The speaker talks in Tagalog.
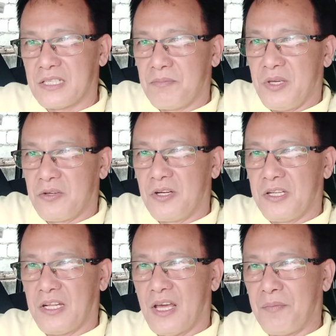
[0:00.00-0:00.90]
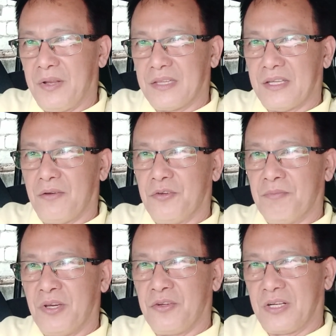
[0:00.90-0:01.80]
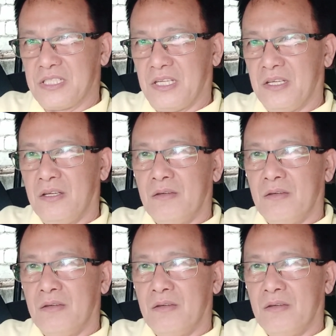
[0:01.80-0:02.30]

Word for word: sa Bicol hindi namin natanaw yung Mayon kasi